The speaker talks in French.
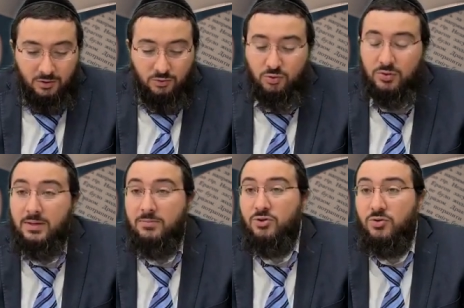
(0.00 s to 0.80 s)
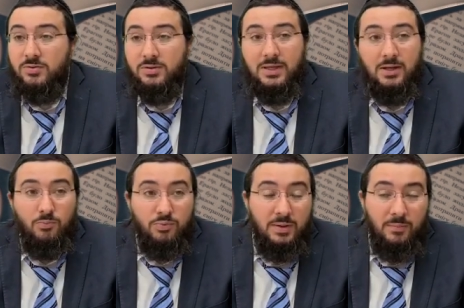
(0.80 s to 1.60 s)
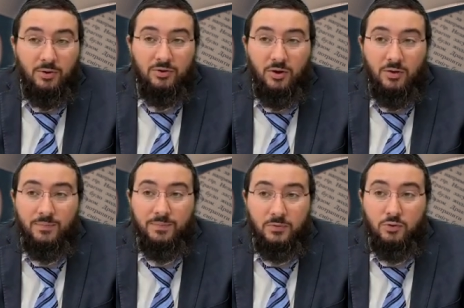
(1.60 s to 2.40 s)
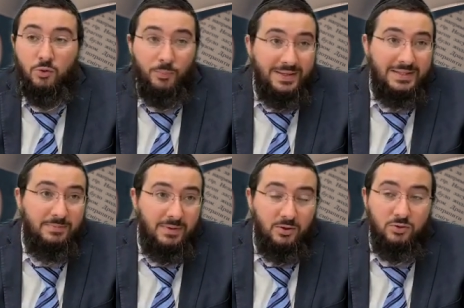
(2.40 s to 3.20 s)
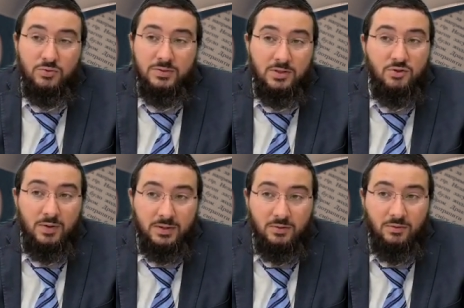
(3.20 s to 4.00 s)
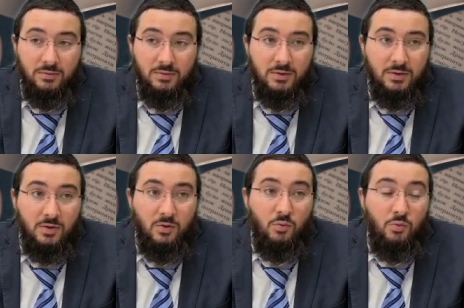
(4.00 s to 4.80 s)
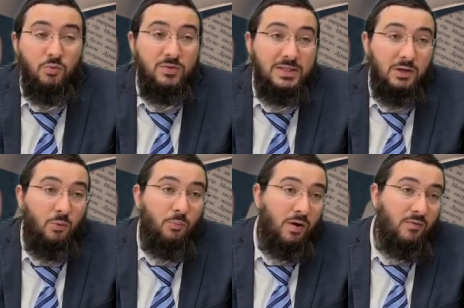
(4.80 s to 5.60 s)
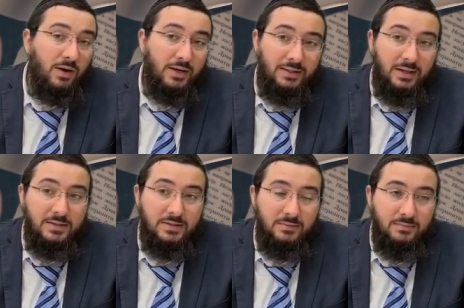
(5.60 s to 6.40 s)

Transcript: Deuxième chose qui est le plus important, de ne pas se mettre dans une situation où on sait qu'on peut avoir un interdit.